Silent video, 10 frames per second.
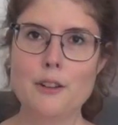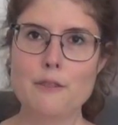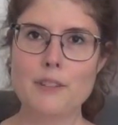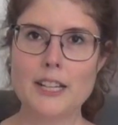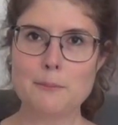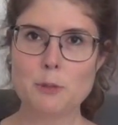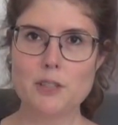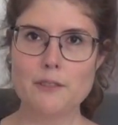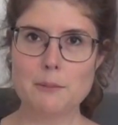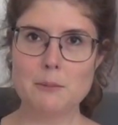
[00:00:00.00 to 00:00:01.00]
Vielleicht
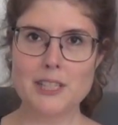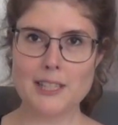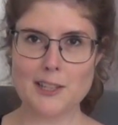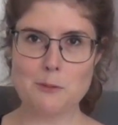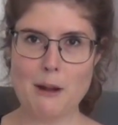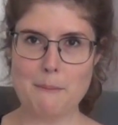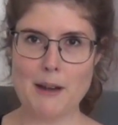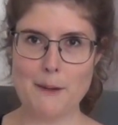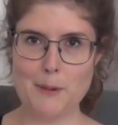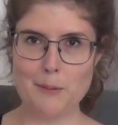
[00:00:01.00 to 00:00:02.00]
motiviert mich das auch mal ein
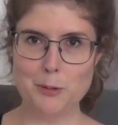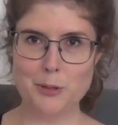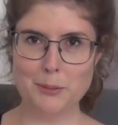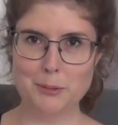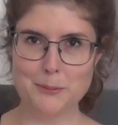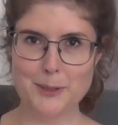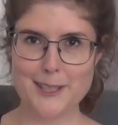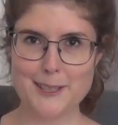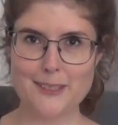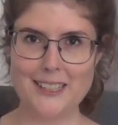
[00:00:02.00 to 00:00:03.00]
paar mehr Bücher pro
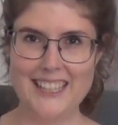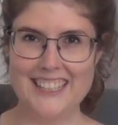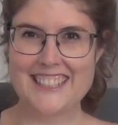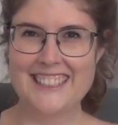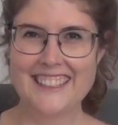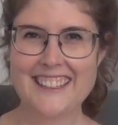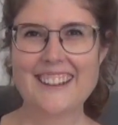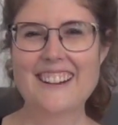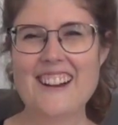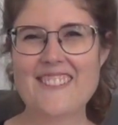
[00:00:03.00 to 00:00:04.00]
Monat zu lesen,
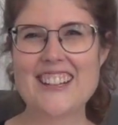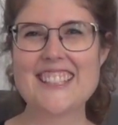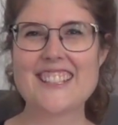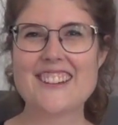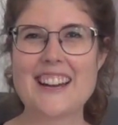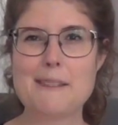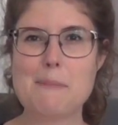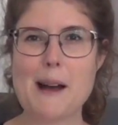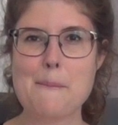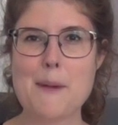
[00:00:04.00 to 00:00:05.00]
um euch noch ein
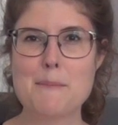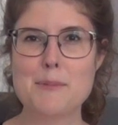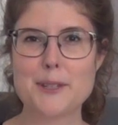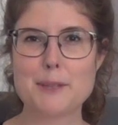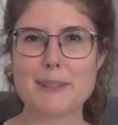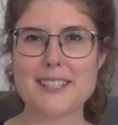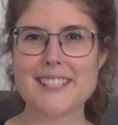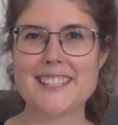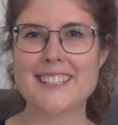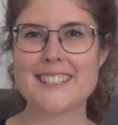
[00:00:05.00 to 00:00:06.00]
paar mehr Bookies
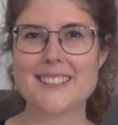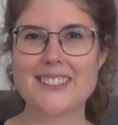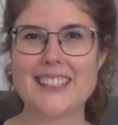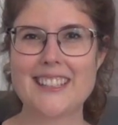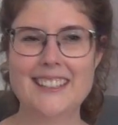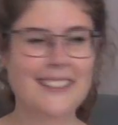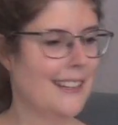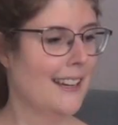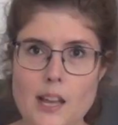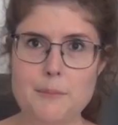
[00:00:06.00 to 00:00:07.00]
präsentieren zu können.
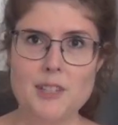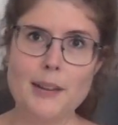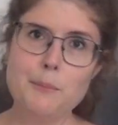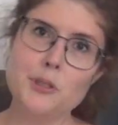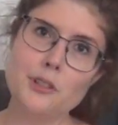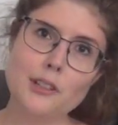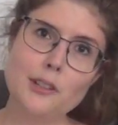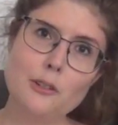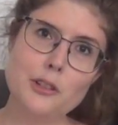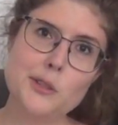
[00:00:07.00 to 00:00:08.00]
Habt ihr einen
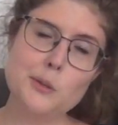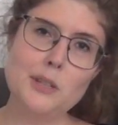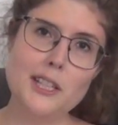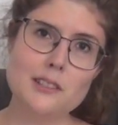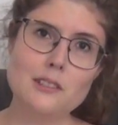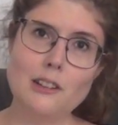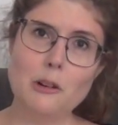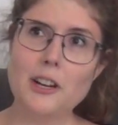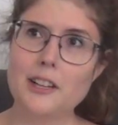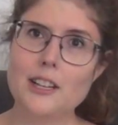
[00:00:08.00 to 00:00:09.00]
besonderen Ort zum Lesen,
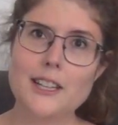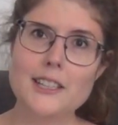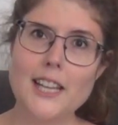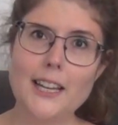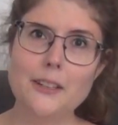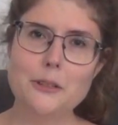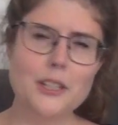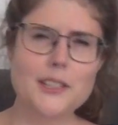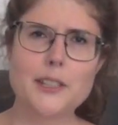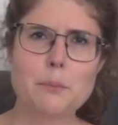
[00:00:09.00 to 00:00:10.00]
auch eine Leseecke oder
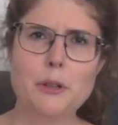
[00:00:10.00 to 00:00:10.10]
ist das